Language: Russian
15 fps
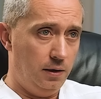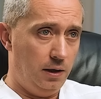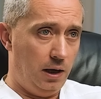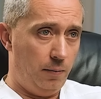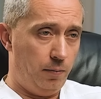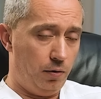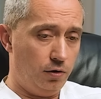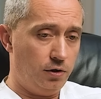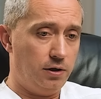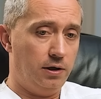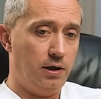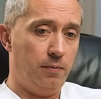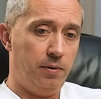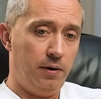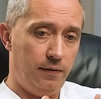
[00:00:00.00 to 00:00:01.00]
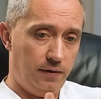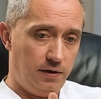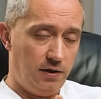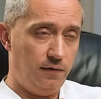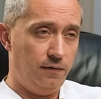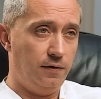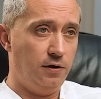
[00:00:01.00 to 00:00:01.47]
а просто добавить
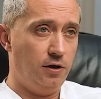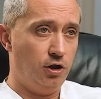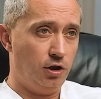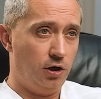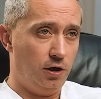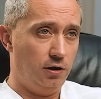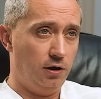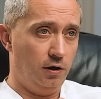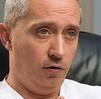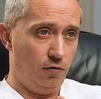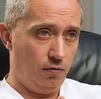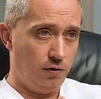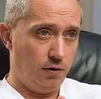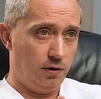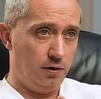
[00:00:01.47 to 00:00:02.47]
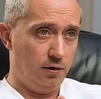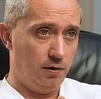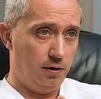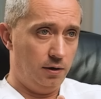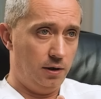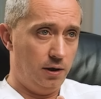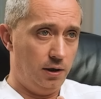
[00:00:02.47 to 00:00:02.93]
себе физических нагрузок
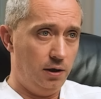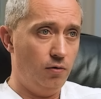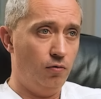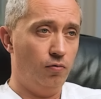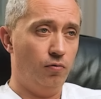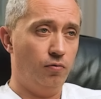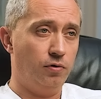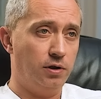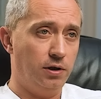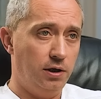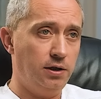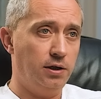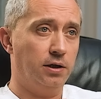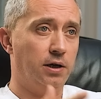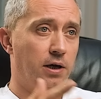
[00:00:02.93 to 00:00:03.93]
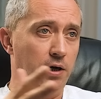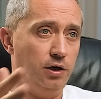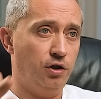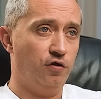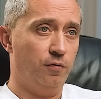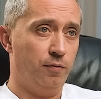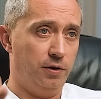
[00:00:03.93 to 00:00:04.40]
и снизить
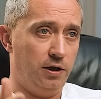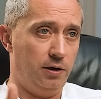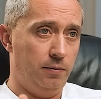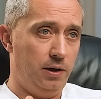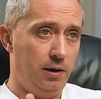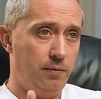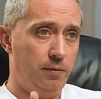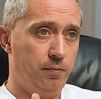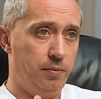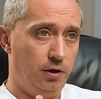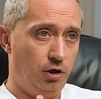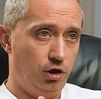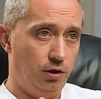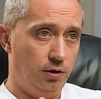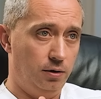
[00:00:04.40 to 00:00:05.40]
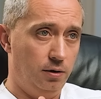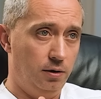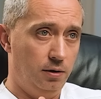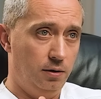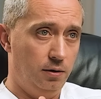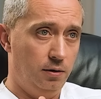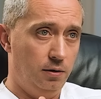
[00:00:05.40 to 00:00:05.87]
количество потребляемой пищи.
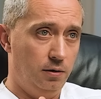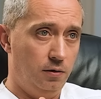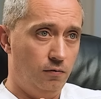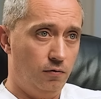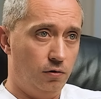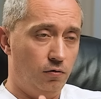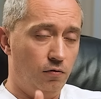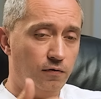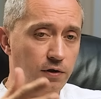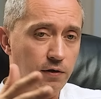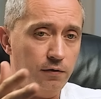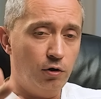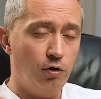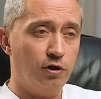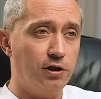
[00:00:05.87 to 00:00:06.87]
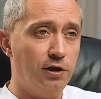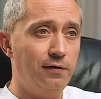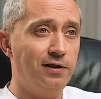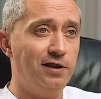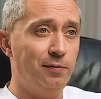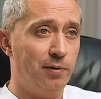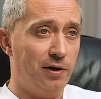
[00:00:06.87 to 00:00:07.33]
Вот, но ну, в
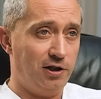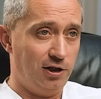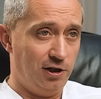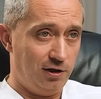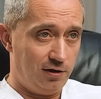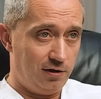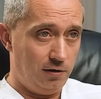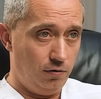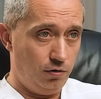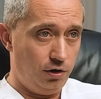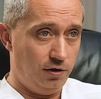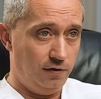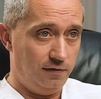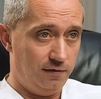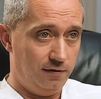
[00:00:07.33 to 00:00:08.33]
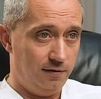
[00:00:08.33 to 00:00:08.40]
99% случаев